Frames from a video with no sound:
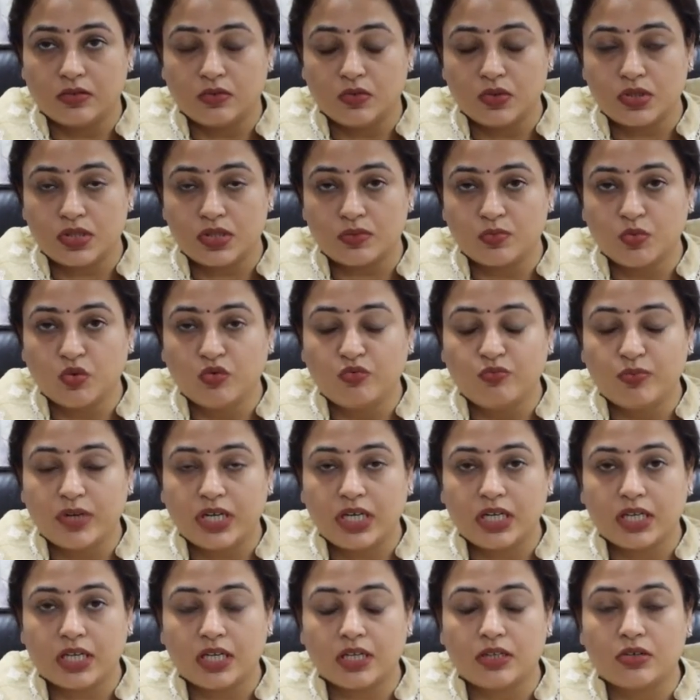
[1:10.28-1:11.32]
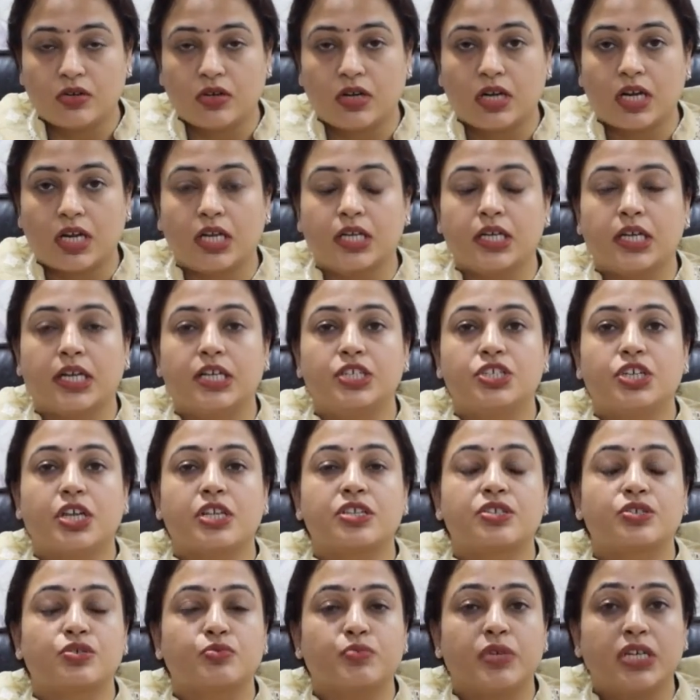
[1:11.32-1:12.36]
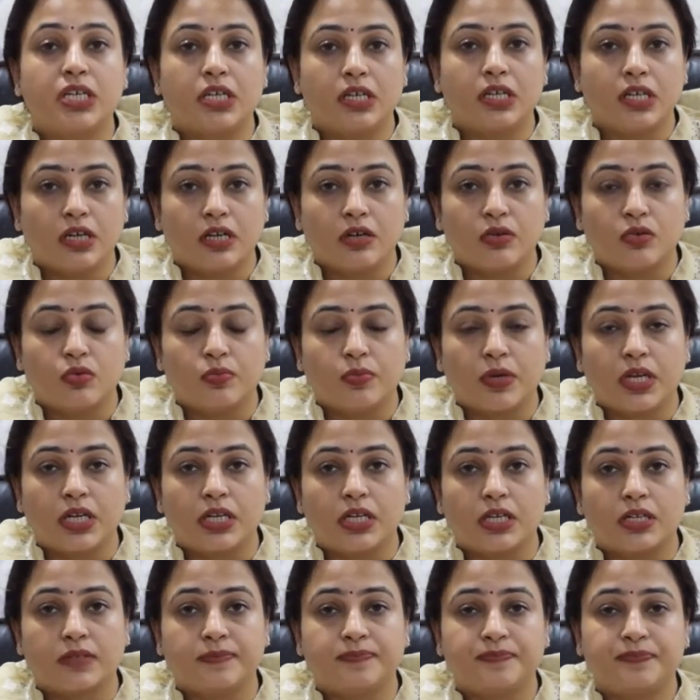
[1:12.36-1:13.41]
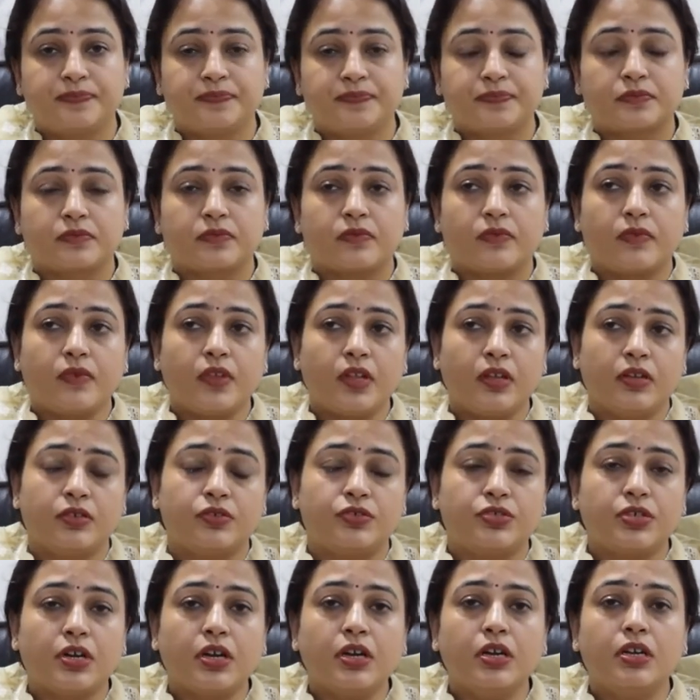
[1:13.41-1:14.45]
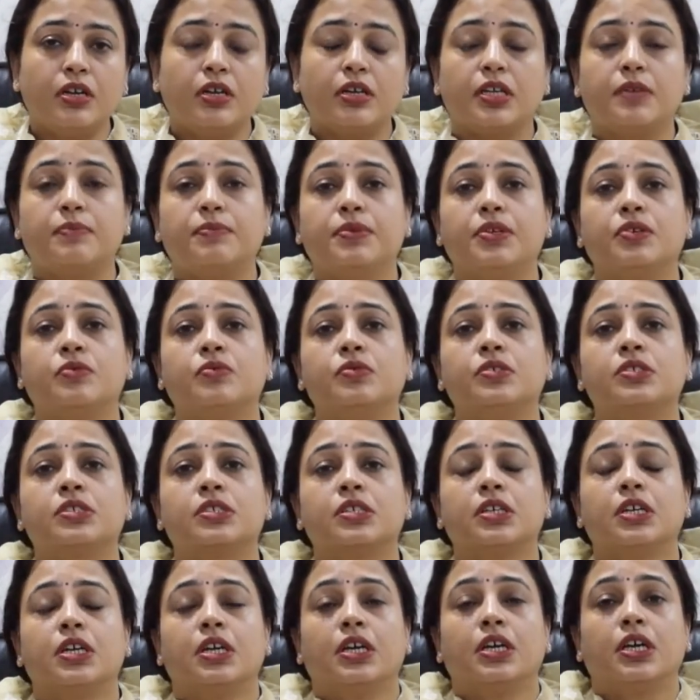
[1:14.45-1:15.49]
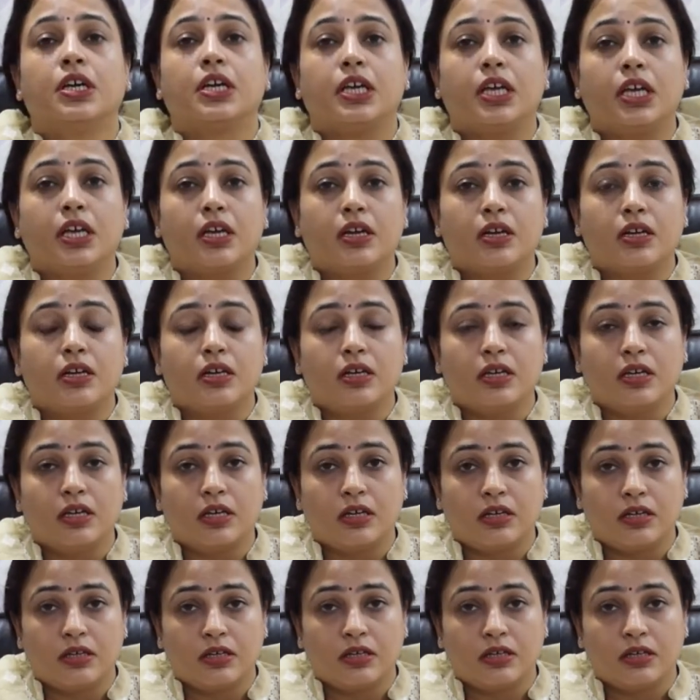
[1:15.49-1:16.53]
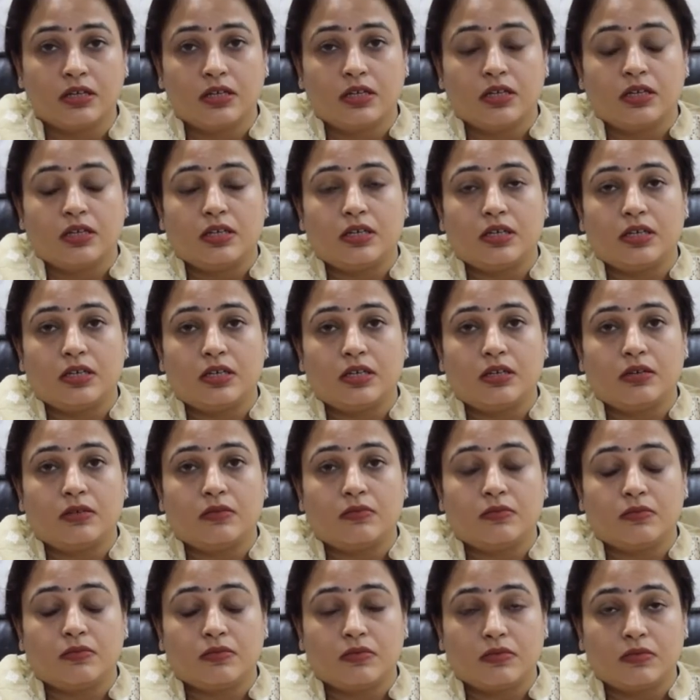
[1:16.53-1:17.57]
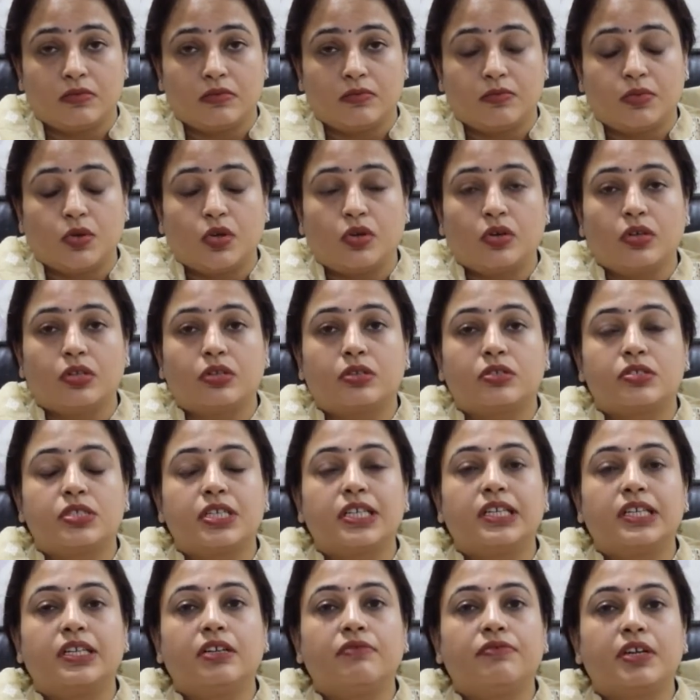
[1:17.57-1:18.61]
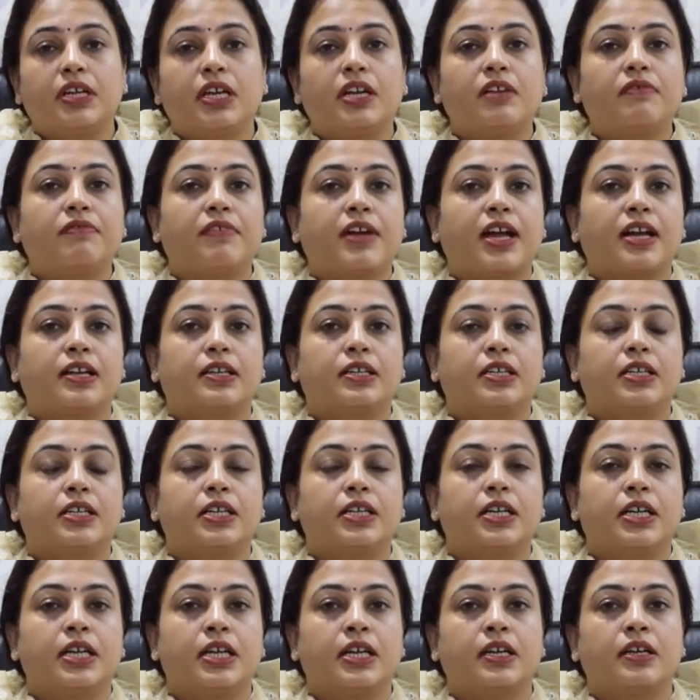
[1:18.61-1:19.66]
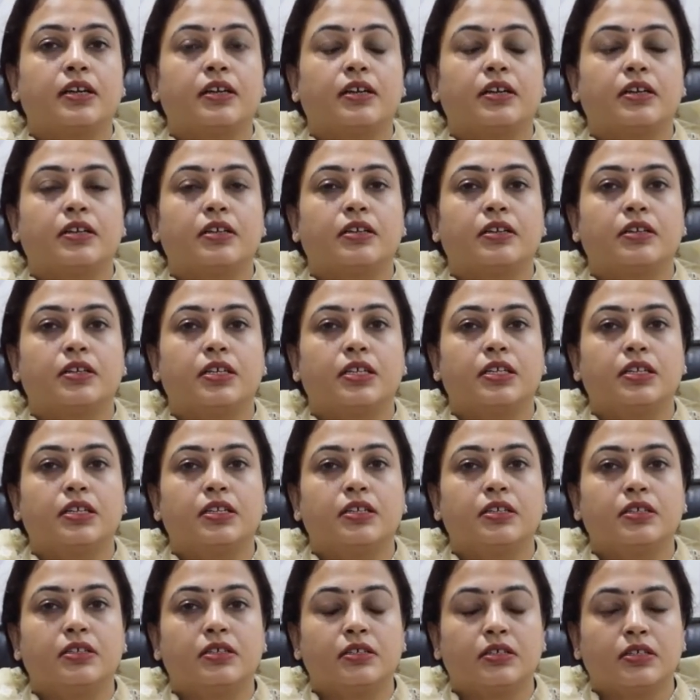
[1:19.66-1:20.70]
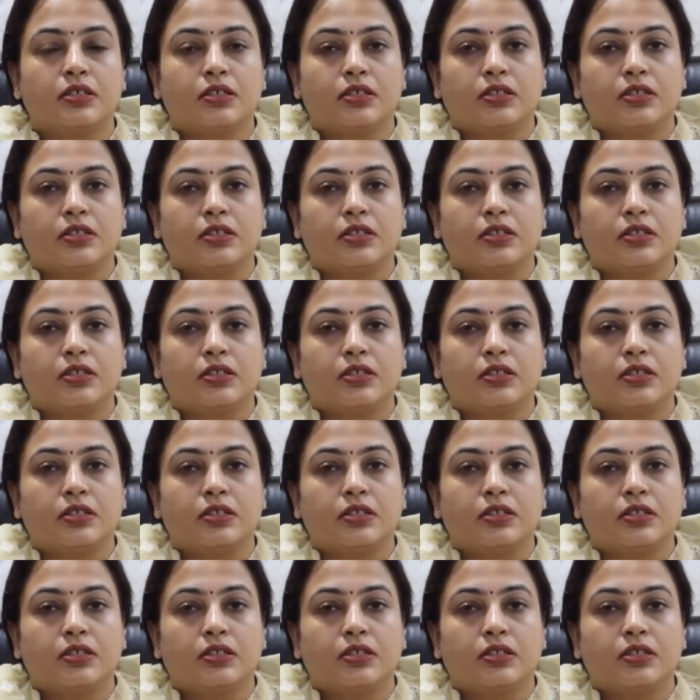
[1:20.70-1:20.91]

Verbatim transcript: उस मूवमेंट के दौरान एडजस्टमेंट ना हो पाना ड्रग एब्यूज़ एक uh, uh, बहुत सिग्निफिकेंट फैक्टर है इन द